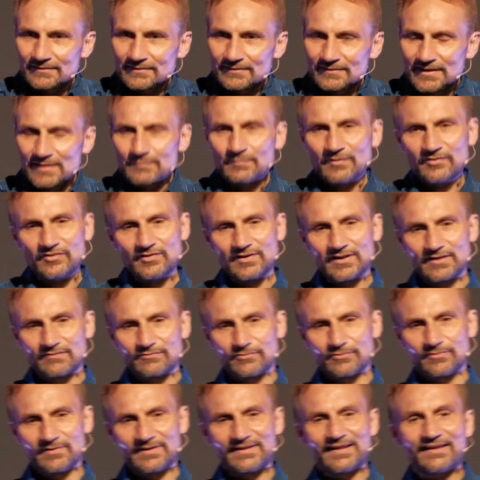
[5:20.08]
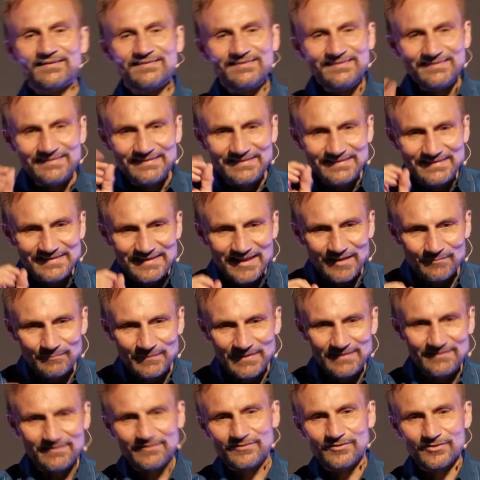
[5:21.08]
imaginez-vous, la
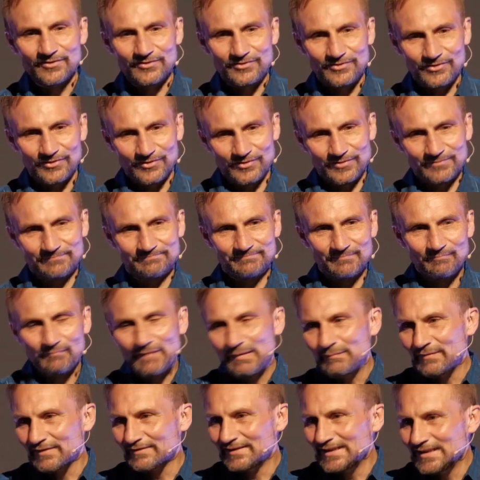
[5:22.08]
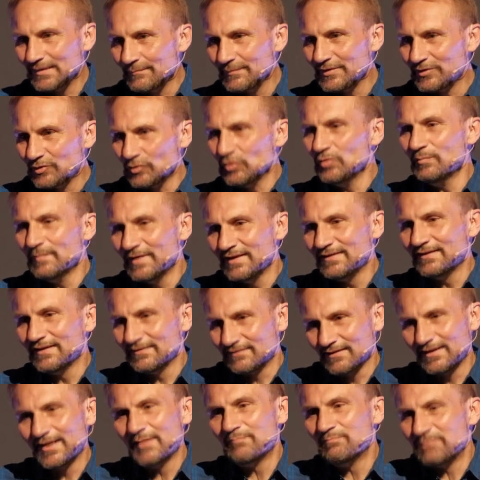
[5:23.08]
dynamite de Dieu. Même la dynamite humaine,
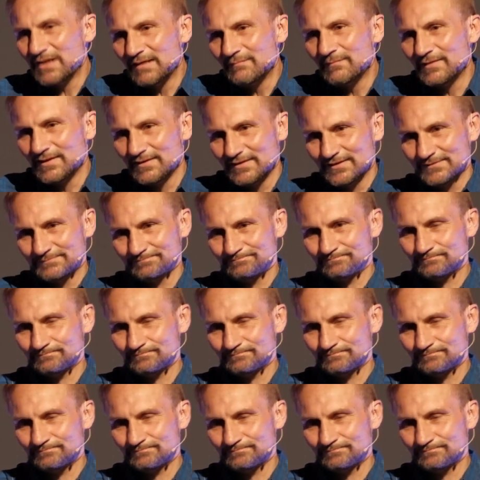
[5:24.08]
déjà, n'est pas mal.